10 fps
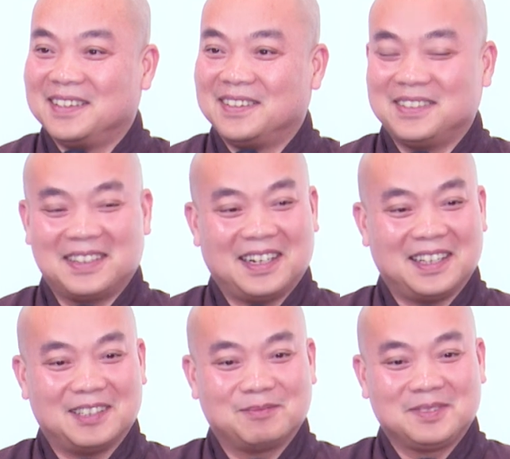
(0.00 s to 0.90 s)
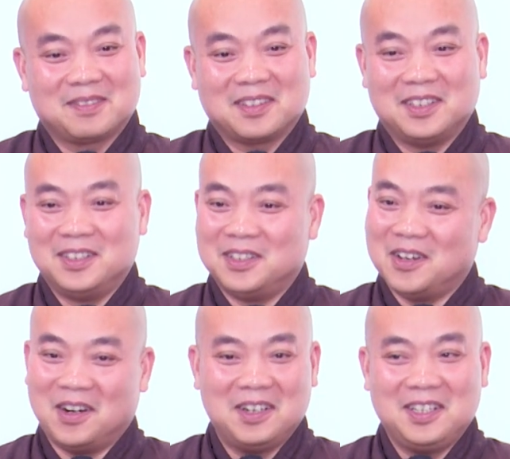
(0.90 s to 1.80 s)
nói tôi thầy từ
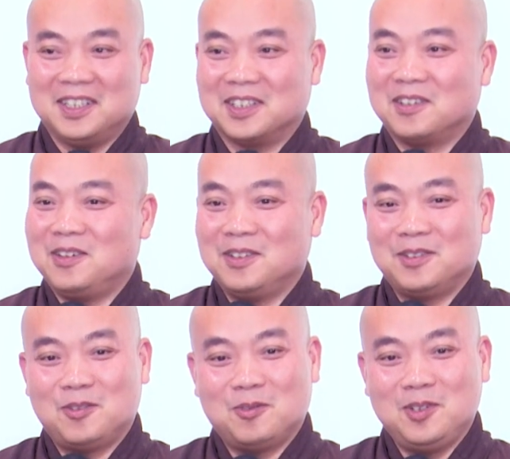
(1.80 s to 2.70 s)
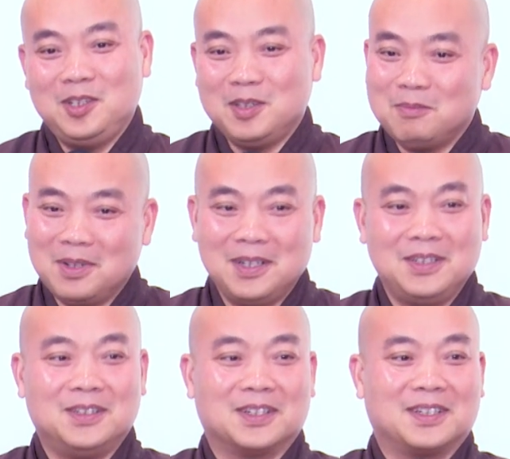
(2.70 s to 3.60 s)
nhỏ giờ con cũng ước mơ
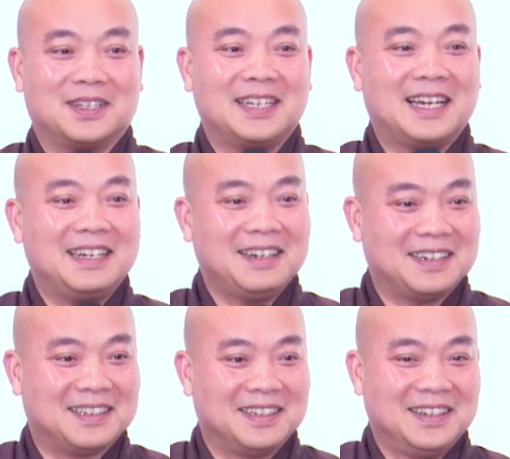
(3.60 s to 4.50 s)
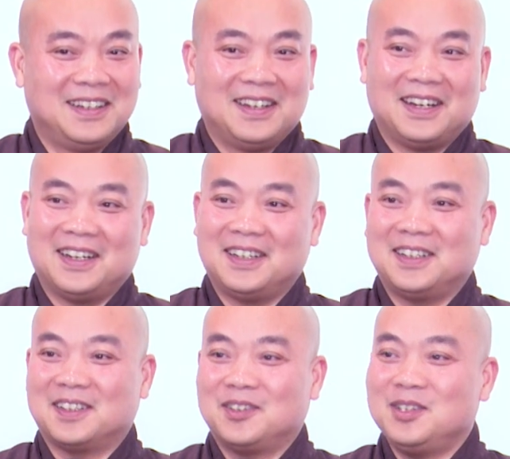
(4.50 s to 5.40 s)
được cái cảnh này,
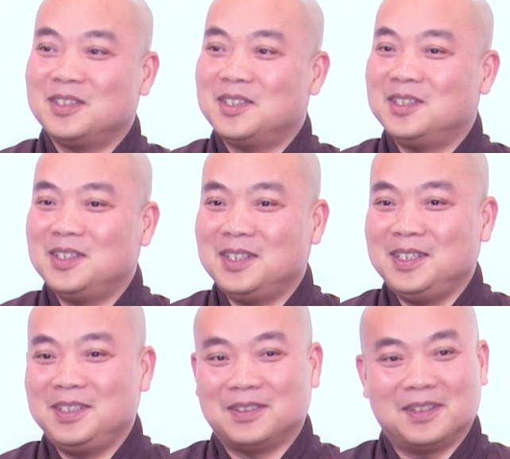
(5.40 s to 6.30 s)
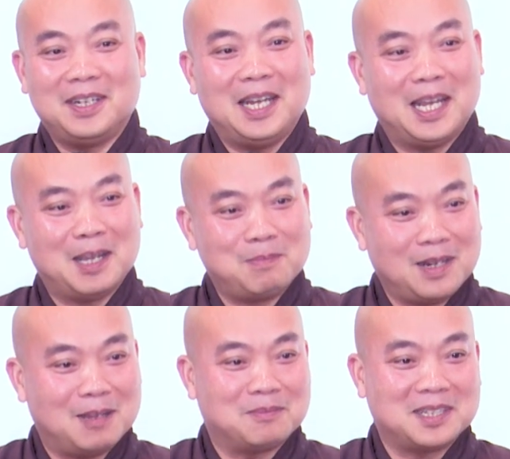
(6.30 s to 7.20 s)
à, tuyết nó rơi nó đẹp
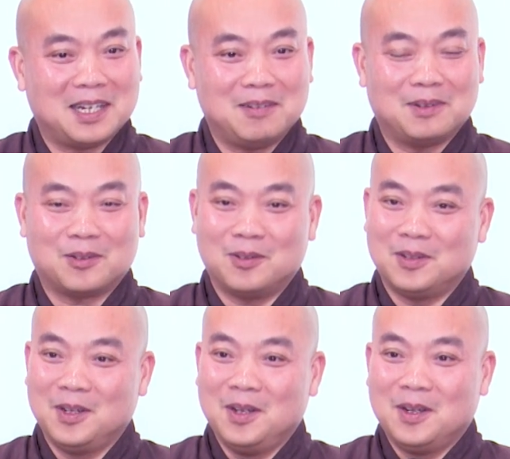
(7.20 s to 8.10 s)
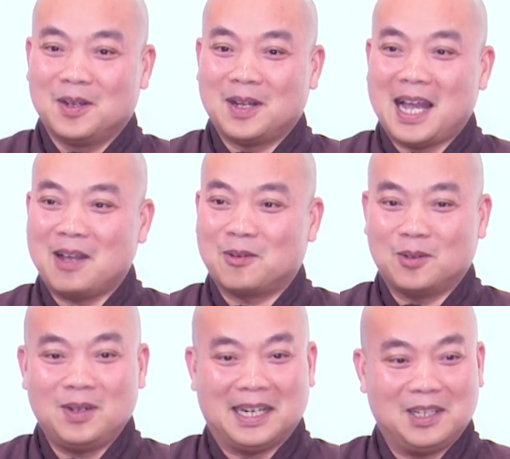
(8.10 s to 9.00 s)
làm sao mà con ai cũng
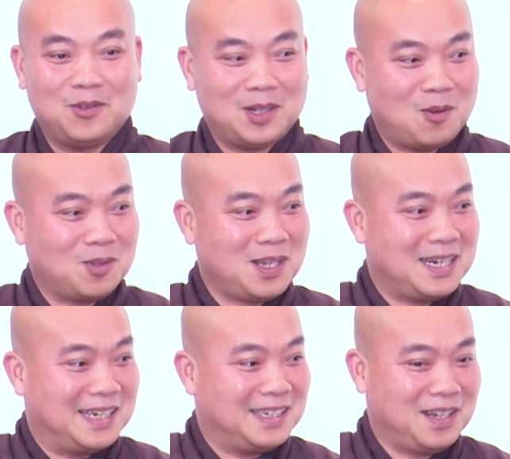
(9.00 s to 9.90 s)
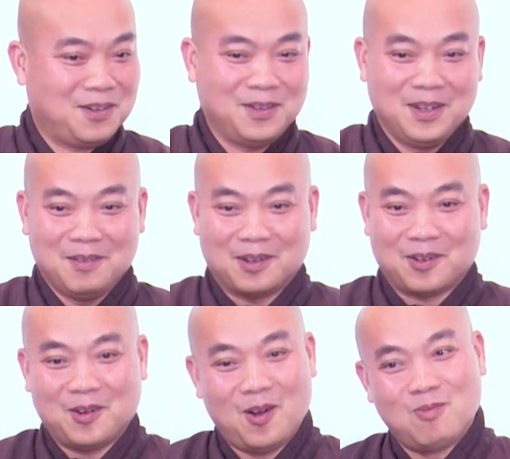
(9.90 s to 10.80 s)
nói lạnh nhưng con đâu có thấy lạnh gì đâu, mà
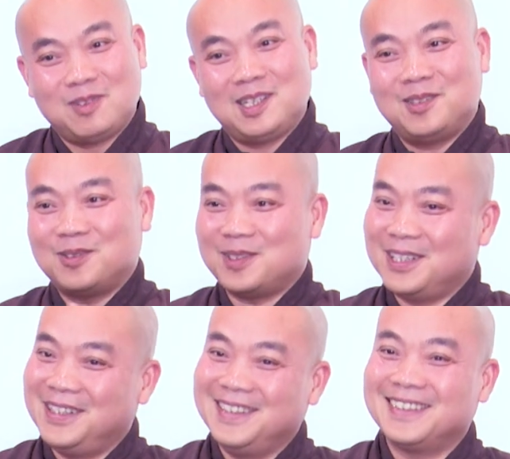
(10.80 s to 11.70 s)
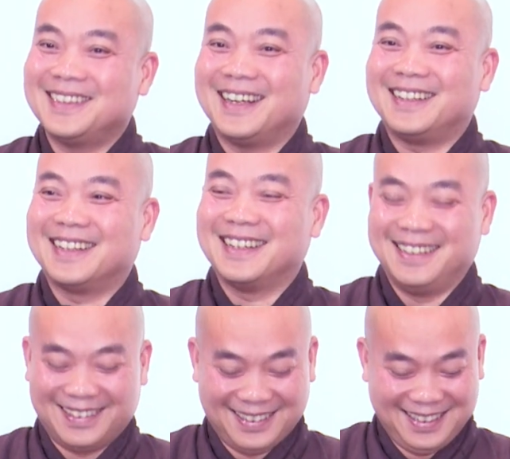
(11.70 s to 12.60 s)
con hốt tuyết lên con chơi thế này này
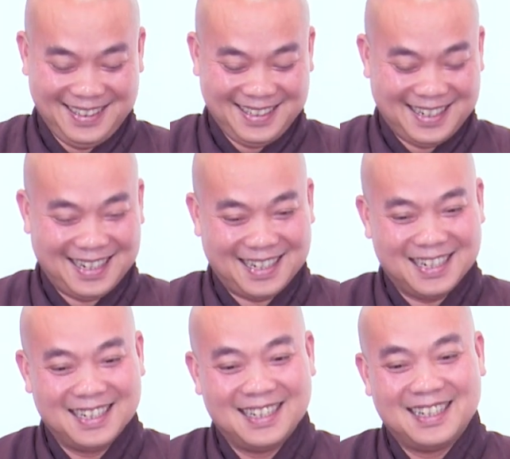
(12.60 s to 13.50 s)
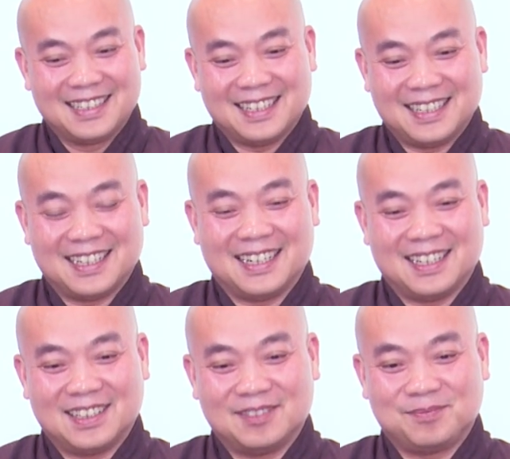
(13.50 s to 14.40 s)
kia rồi, à, thì
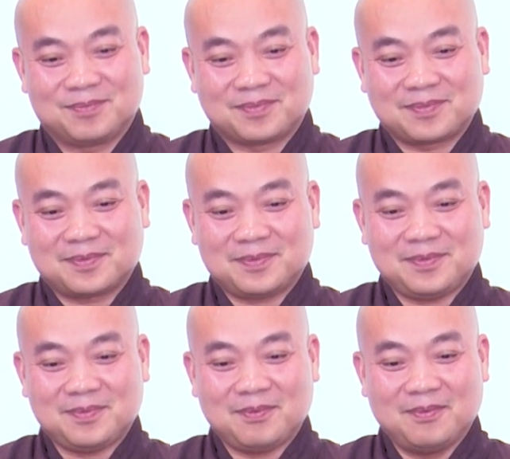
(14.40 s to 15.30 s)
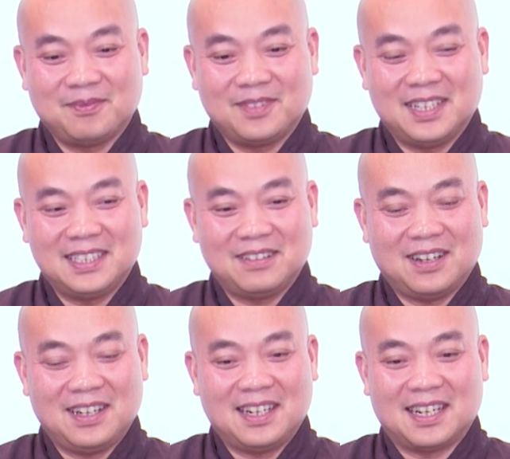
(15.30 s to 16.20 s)
à, thì sau
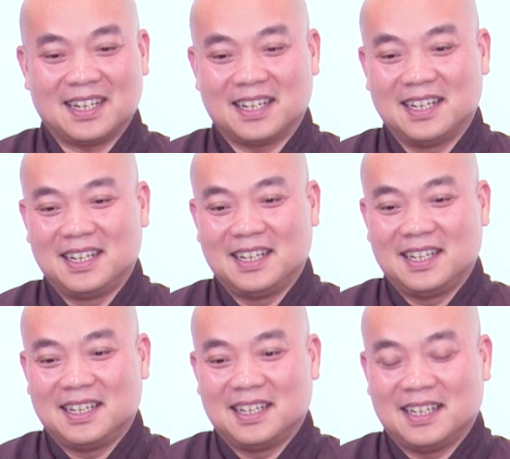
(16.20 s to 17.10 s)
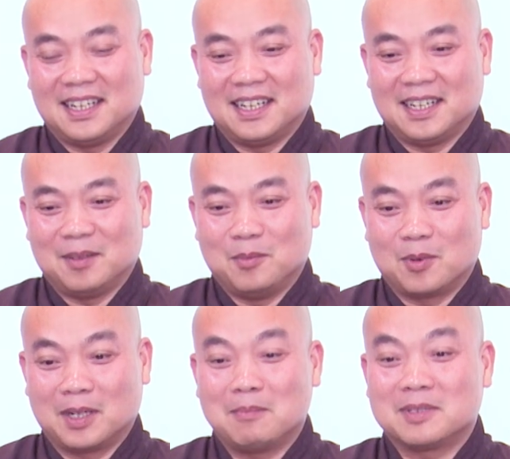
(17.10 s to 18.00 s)
đó là à,
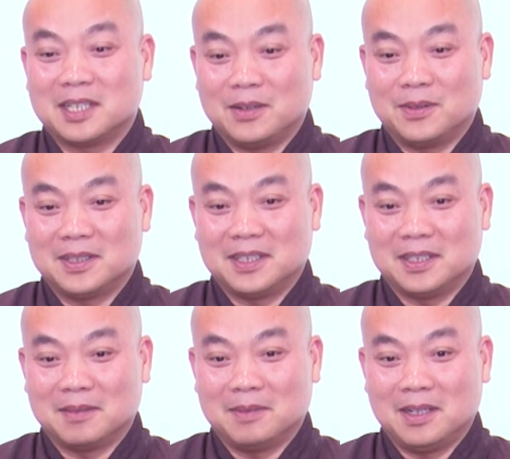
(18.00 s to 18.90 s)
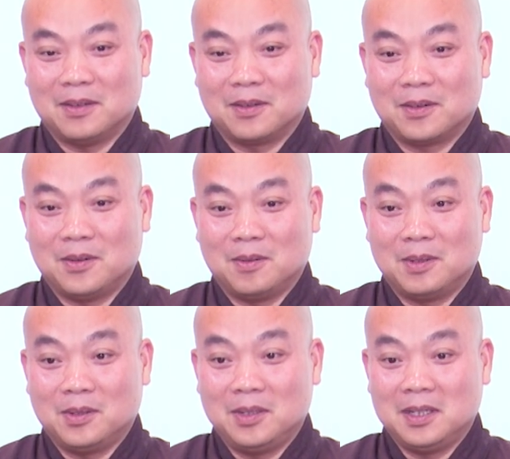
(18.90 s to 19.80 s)
một năm sau á, thì bắt đầu cô
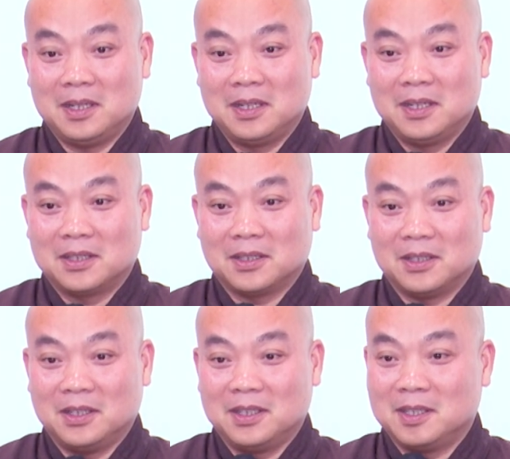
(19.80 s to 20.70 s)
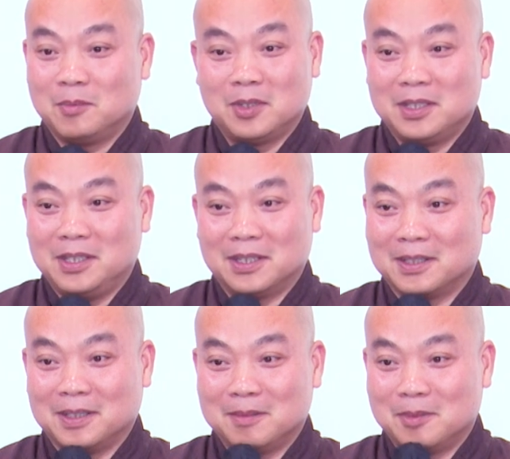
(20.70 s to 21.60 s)
mới nói thời ơi muốn đi về,
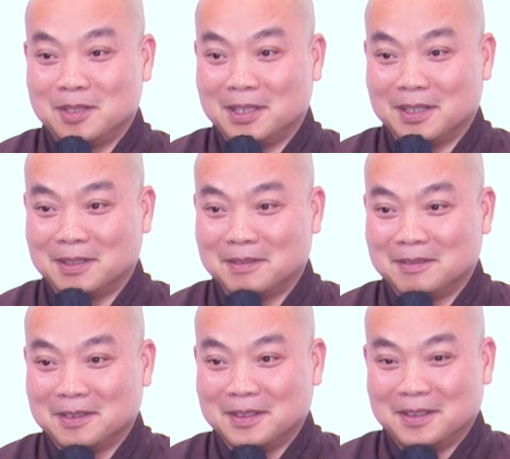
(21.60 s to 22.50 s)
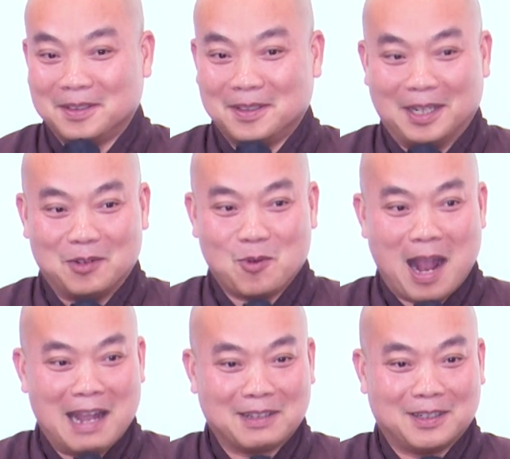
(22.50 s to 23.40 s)
thời muốn đi về lạnh
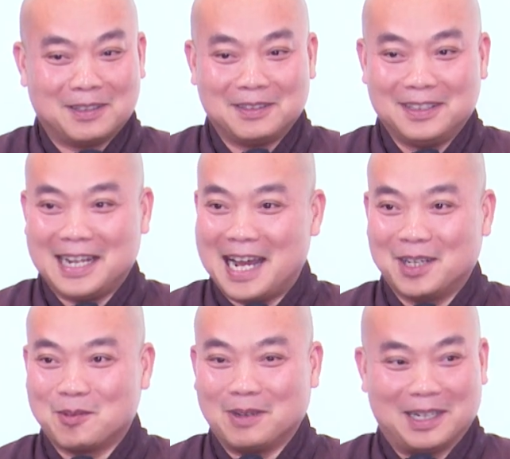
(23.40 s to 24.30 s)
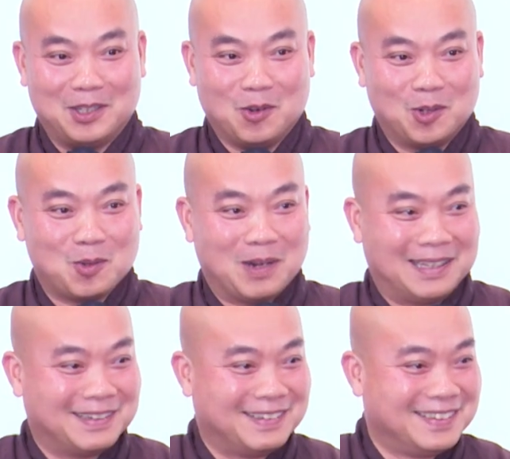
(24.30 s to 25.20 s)
quá rồi, đi ra nó cũng lạnh, đi vô nó cũng
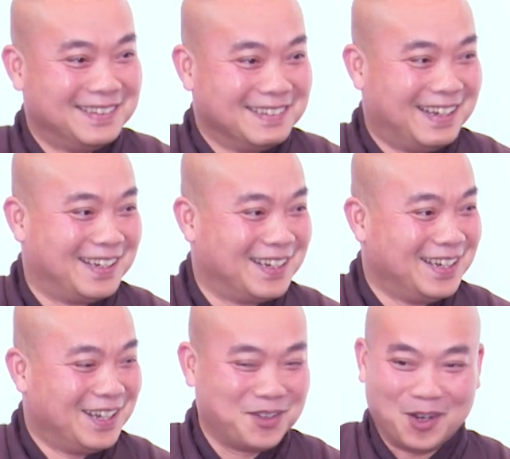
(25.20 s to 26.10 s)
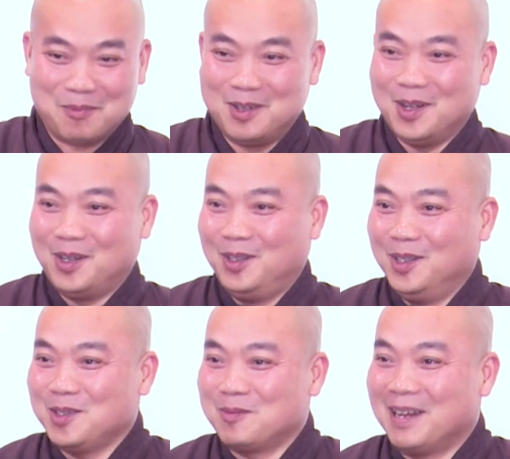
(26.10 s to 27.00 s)
lạnh, thôi ngồi bên lò
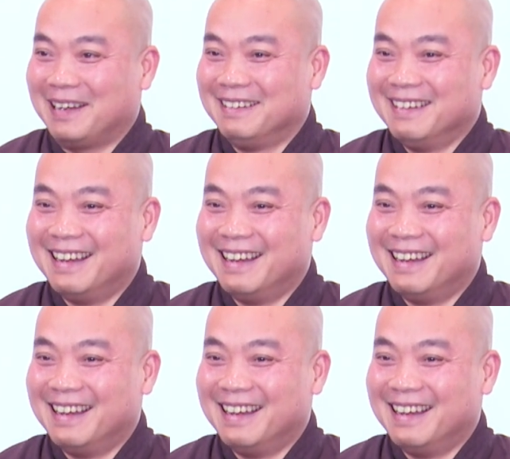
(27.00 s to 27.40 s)
lửa nó cũng lạnh.